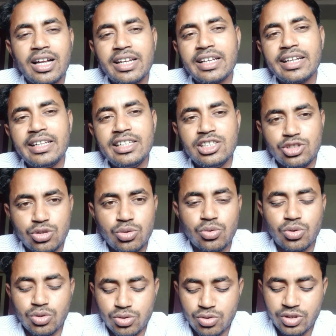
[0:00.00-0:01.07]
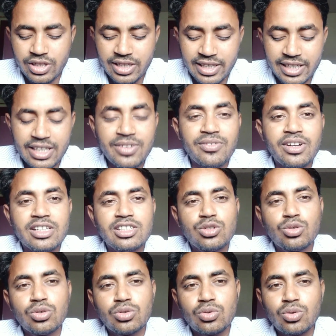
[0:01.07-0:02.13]
लिए इच्छुक हो चुके हैं लेकिन वैसे
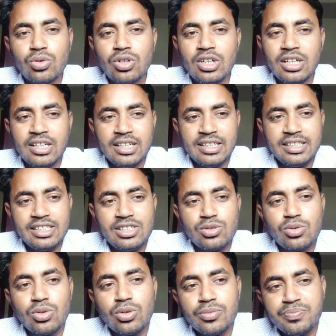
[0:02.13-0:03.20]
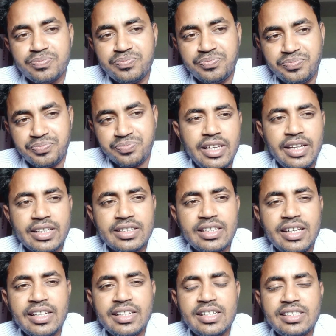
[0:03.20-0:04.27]
दोस्तों इसको एक
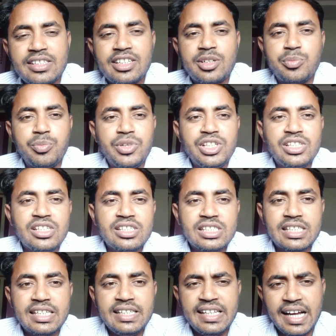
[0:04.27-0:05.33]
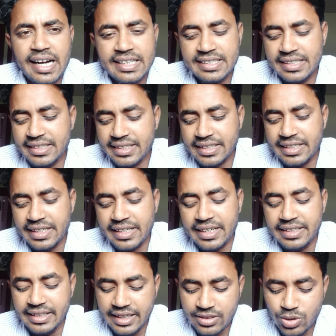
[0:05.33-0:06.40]
तरीके से अगर बिजनेस के लिहाज से अगर देखा जाए
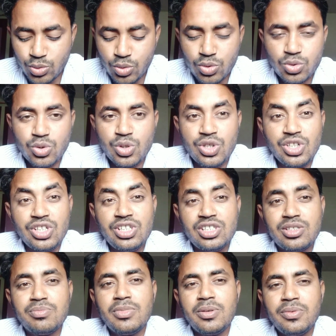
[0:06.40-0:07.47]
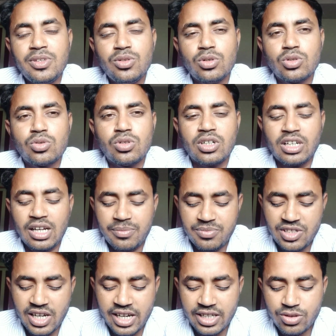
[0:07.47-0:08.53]
तो दोस्तों इसमें भी दोस्तों अगर आप
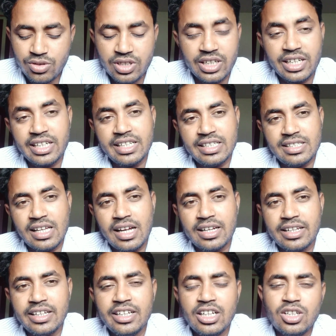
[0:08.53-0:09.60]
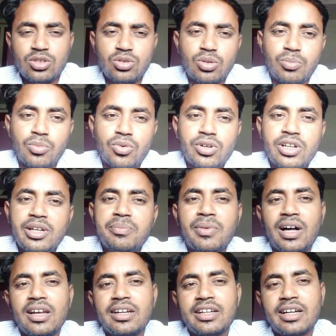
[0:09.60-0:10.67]
चाहें तो अगर एक किसान है तो मुर्गी पालन
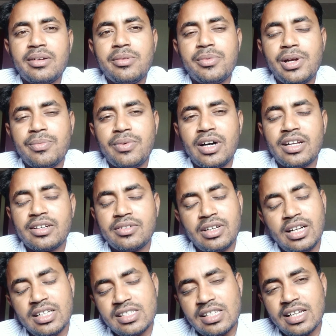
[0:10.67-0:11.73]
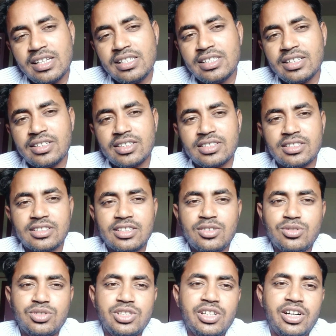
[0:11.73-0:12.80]
का भी व्यापार आसानी से कर सकते हैं
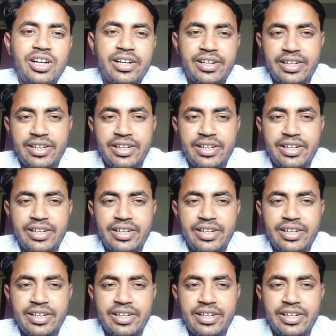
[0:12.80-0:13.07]
उससे अंडे